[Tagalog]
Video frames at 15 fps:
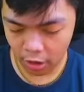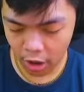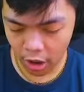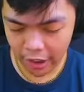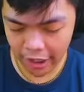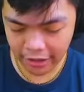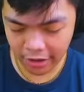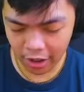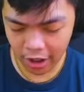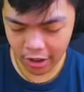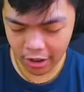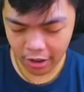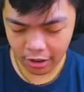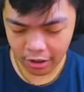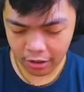Oy, idol!
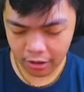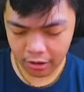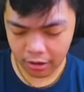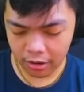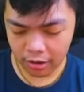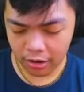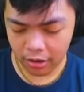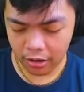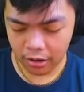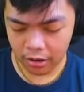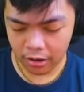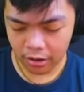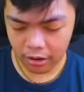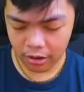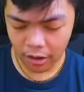
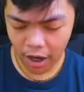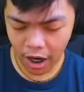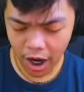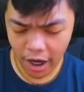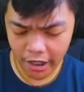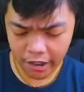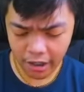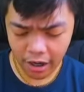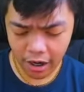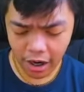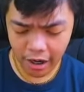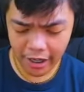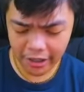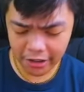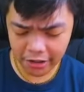Oy!
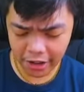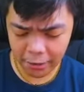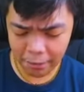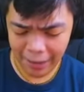Oy, ano yun,